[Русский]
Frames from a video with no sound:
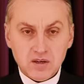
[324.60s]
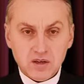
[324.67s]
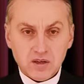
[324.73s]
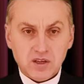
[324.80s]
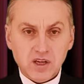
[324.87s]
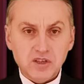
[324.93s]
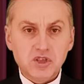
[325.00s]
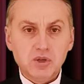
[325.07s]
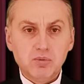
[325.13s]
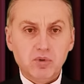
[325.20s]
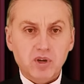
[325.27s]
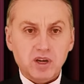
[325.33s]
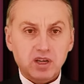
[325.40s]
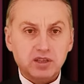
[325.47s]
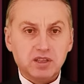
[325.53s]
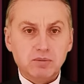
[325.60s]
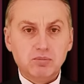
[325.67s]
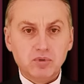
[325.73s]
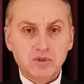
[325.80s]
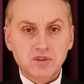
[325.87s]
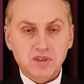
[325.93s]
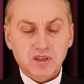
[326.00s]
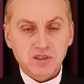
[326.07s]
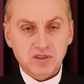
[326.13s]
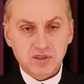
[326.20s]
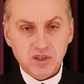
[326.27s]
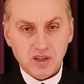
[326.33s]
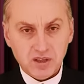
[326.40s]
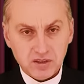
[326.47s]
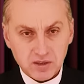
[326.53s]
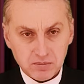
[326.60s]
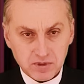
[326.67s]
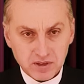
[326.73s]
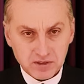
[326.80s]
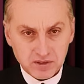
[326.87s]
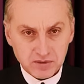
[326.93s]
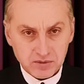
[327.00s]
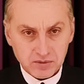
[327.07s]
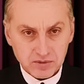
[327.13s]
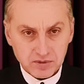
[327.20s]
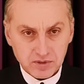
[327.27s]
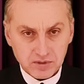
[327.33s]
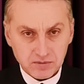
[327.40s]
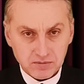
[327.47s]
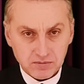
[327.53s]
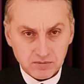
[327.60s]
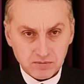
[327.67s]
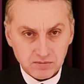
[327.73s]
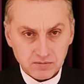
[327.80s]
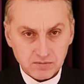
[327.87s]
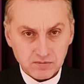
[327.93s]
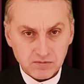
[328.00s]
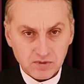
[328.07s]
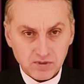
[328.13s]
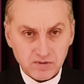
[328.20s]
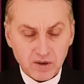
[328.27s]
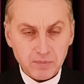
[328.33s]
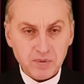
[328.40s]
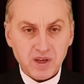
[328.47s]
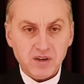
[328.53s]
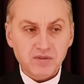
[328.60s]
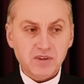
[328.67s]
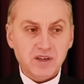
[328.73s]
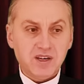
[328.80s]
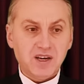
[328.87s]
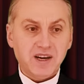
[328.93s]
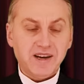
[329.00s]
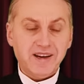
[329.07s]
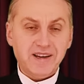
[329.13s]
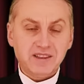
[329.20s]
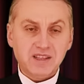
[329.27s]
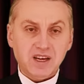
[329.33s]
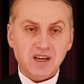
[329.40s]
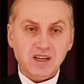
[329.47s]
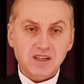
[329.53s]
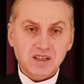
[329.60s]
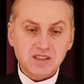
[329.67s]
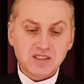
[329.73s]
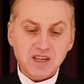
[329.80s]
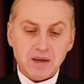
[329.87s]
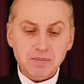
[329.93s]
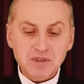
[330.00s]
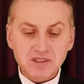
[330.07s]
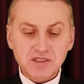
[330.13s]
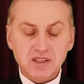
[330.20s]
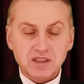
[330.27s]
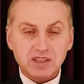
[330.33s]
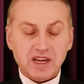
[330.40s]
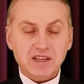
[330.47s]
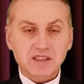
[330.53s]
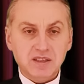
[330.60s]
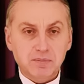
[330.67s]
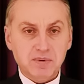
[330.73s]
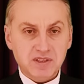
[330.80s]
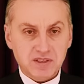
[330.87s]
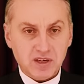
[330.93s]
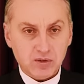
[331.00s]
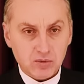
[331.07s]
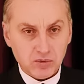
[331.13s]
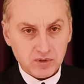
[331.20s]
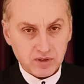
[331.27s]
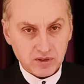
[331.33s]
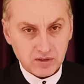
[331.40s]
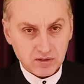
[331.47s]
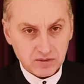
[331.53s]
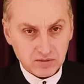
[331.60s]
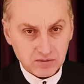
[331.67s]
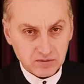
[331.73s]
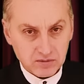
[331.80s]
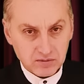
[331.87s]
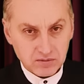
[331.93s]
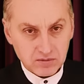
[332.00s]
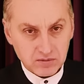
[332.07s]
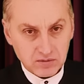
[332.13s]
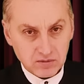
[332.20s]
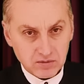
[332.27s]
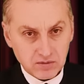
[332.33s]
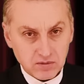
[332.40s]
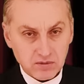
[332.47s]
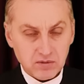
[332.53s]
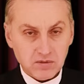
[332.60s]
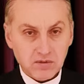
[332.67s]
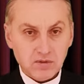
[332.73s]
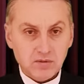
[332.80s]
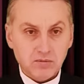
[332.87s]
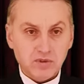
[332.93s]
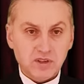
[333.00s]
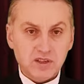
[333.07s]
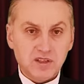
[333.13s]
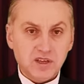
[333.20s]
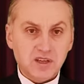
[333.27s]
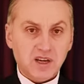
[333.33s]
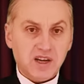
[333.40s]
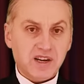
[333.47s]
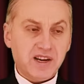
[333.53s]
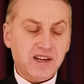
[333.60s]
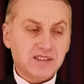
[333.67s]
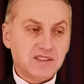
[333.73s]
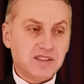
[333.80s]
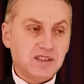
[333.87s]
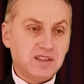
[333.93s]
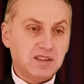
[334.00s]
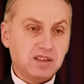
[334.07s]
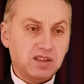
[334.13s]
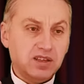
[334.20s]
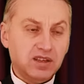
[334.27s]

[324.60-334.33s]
Для чего это будет сделано, братья и сестры? Во-первых, это замысел тайны беззакония, вот этих разных